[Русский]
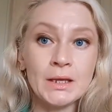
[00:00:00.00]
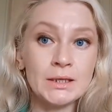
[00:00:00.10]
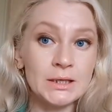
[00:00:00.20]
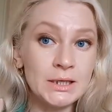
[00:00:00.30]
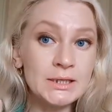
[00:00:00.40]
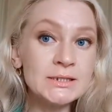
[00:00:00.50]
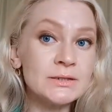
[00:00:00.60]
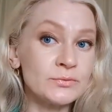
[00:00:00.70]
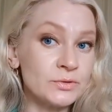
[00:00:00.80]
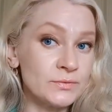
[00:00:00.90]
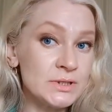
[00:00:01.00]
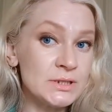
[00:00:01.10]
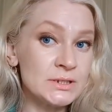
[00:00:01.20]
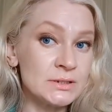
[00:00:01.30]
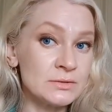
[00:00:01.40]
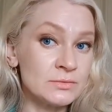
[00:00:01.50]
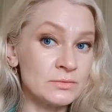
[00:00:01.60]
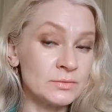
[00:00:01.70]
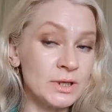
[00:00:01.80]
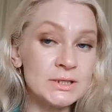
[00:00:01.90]
Есть, вот видите,
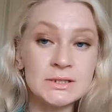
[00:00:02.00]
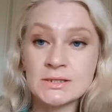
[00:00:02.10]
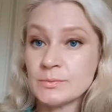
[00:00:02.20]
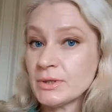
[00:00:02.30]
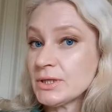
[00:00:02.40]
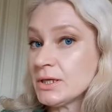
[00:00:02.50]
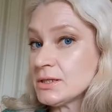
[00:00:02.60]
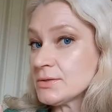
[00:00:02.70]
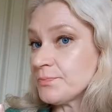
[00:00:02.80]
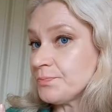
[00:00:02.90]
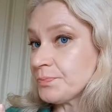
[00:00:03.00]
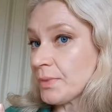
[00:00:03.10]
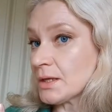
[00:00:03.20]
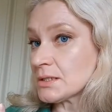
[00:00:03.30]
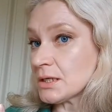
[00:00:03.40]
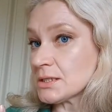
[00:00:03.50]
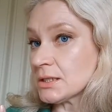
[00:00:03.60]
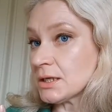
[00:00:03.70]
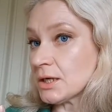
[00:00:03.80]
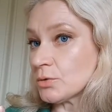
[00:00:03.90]
если смотреть с
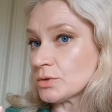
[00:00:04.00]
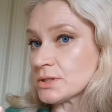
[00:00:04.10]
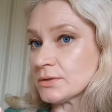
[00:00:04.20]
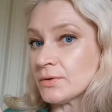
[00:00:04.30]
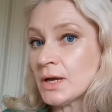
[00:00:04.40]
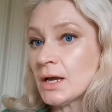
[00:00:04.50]
разных ракурсов,